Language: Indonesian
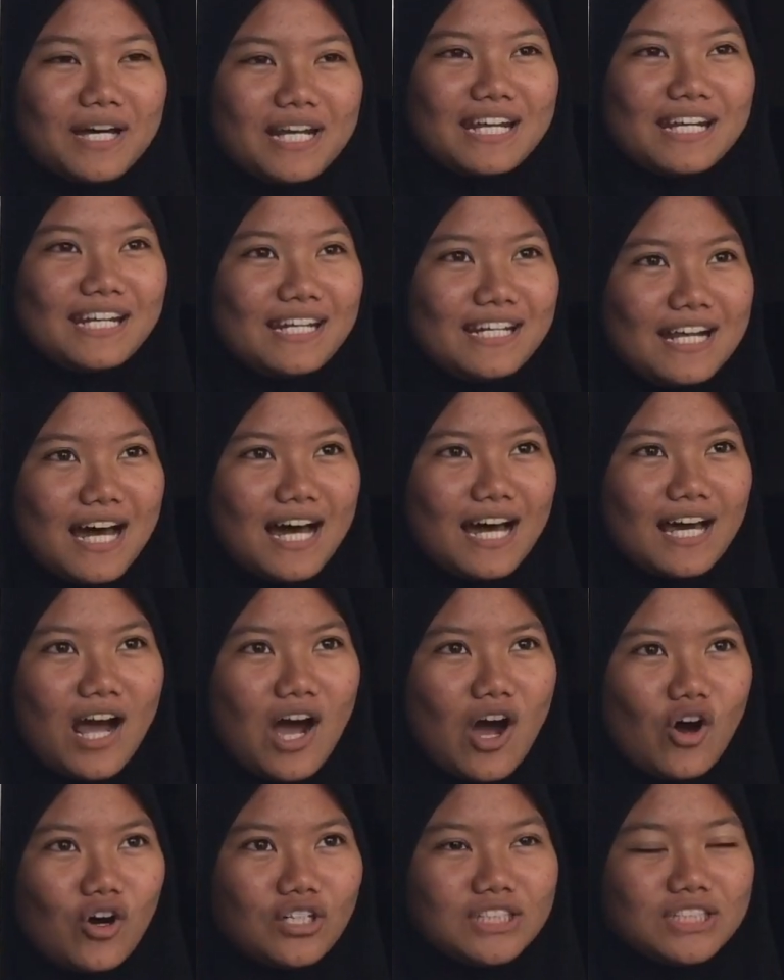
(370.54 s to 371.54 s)
badai
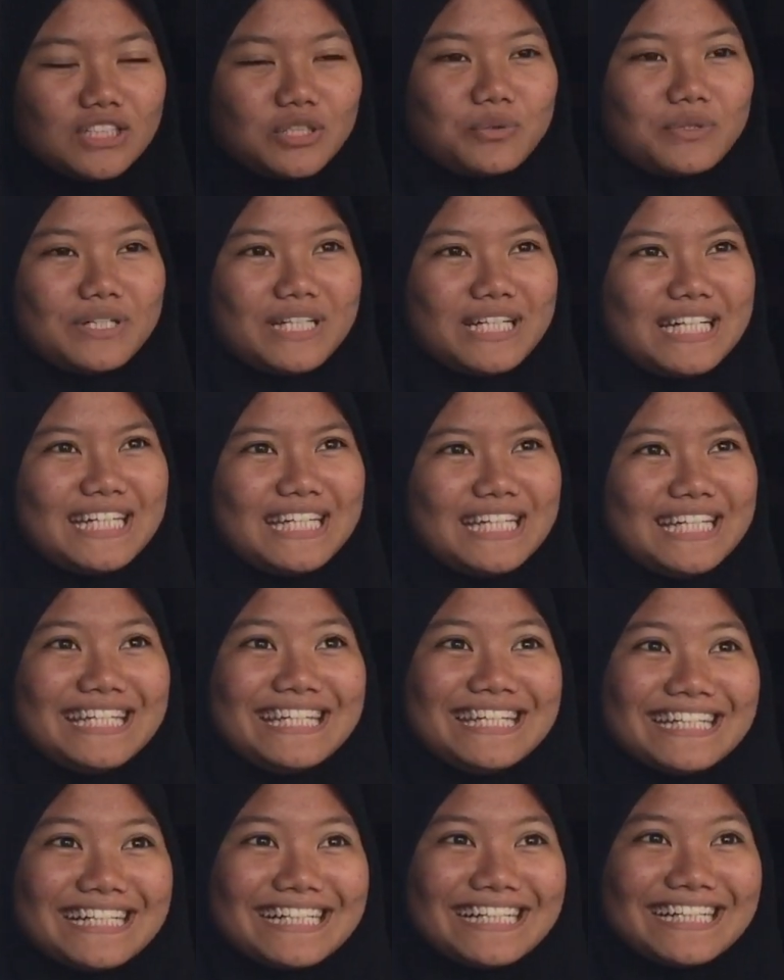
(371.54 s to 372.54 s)
dada bumi
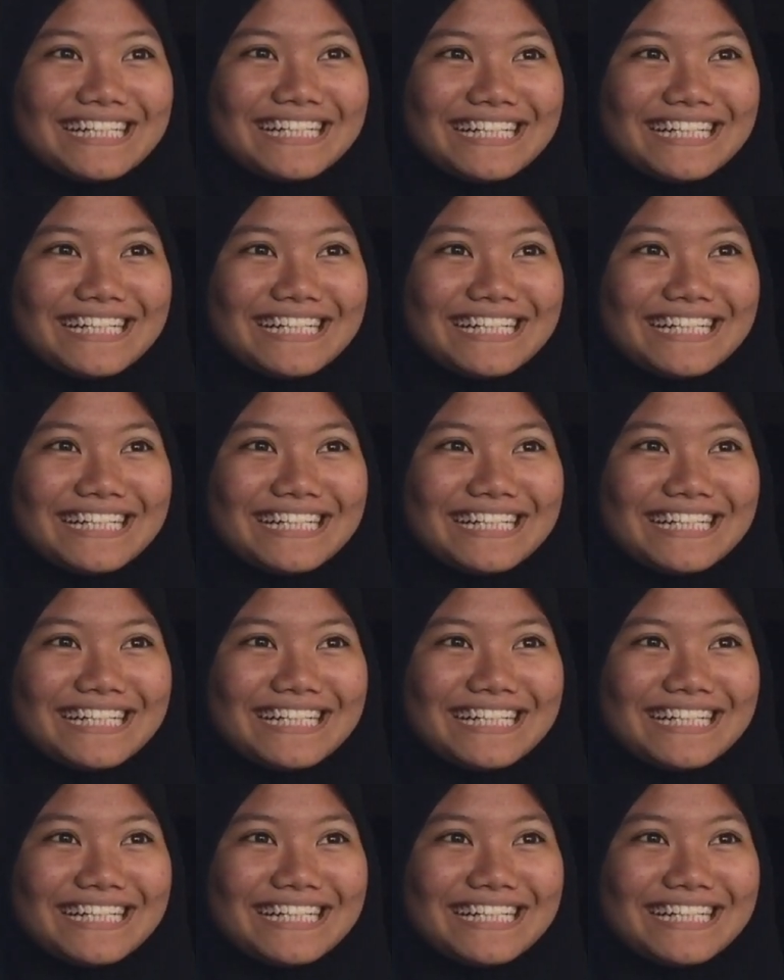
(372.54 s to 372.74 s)
iya